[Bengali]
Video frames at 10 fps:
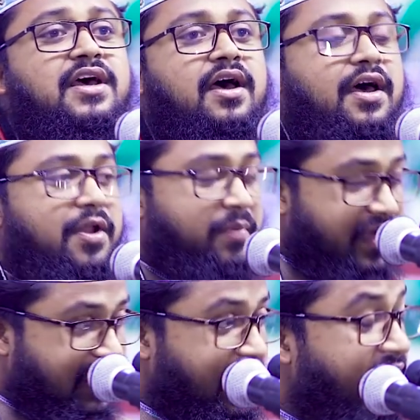আরে
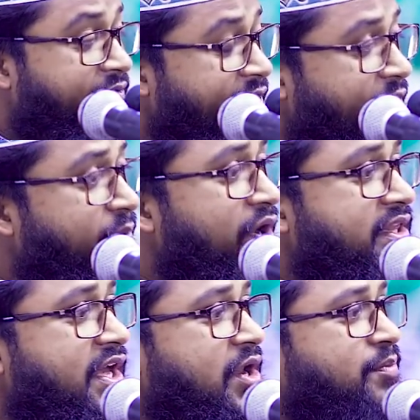মিয়া তাইফের
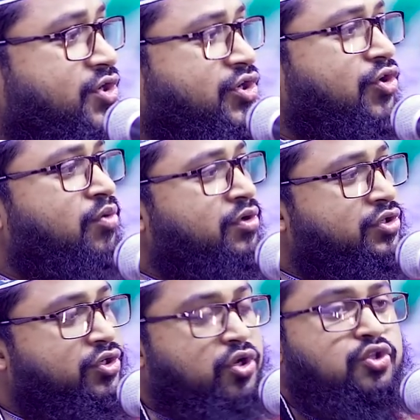ময়দানে বিশ্ব
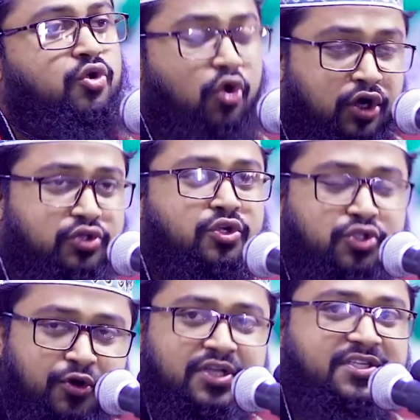নবীর যত রক্ত
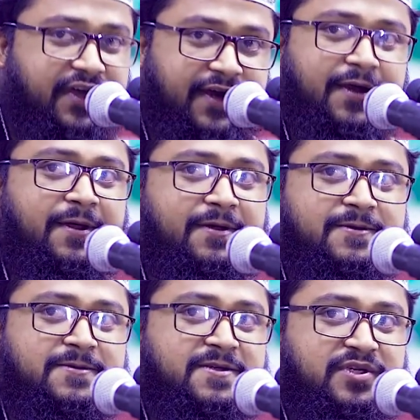ঝরেছে
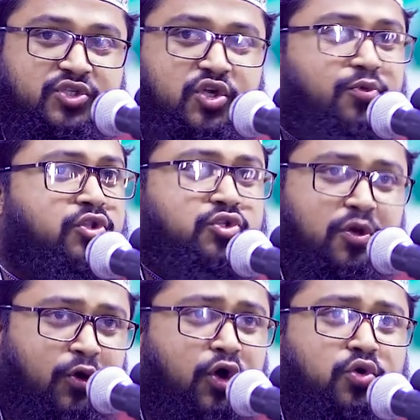জীবন্ত
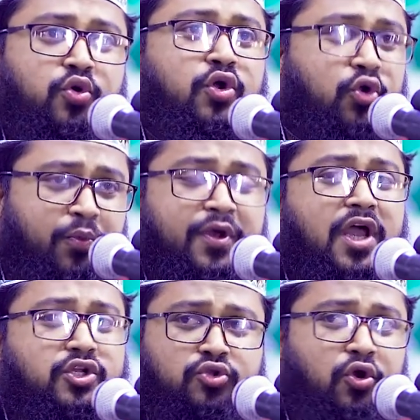ভোর কোনো নবীর
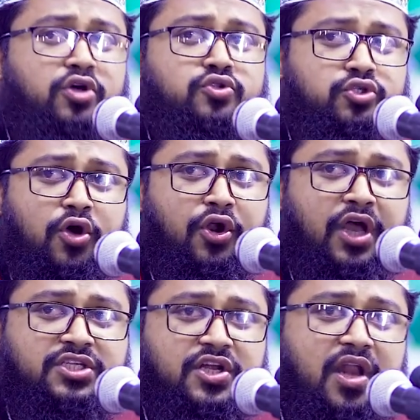এত রক্ত ঝরে
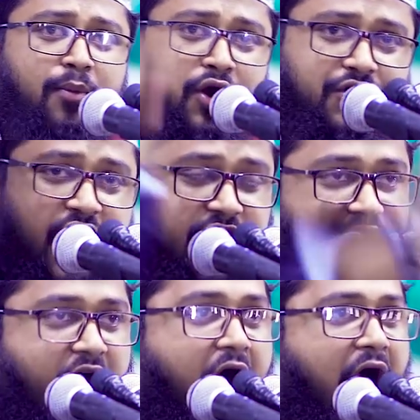নাই চিল্লা বলেন
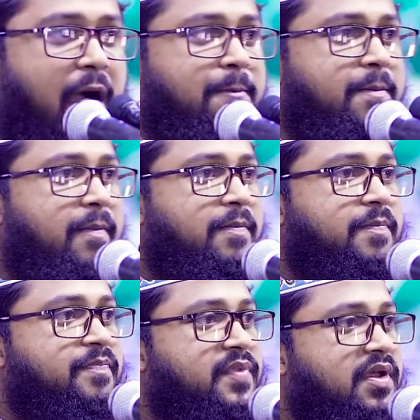ঠেকেরা
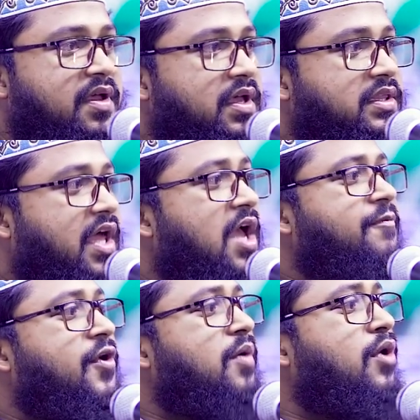
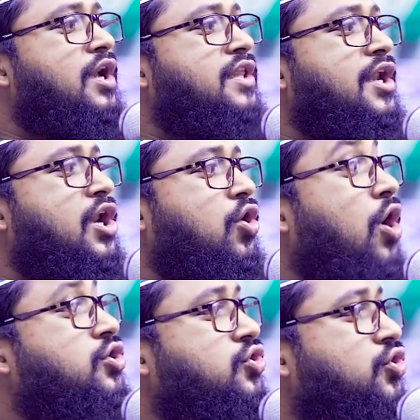তাইফের ময়দানের
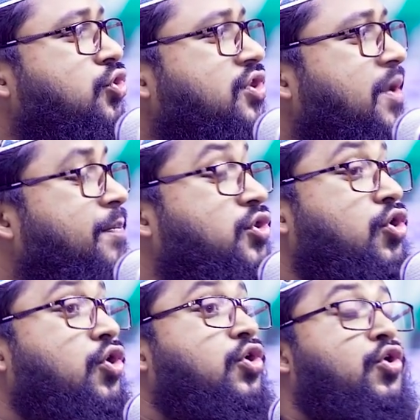কষ্ট যদি
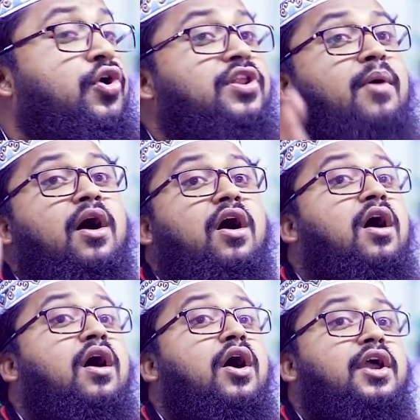বিতরণ করে দেওয়া
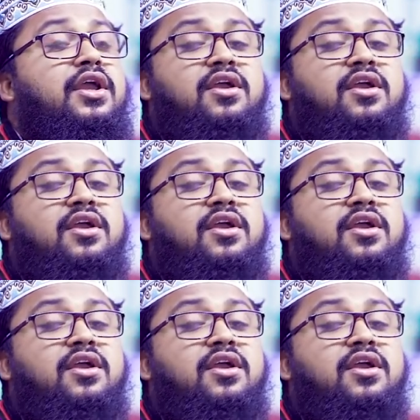হয়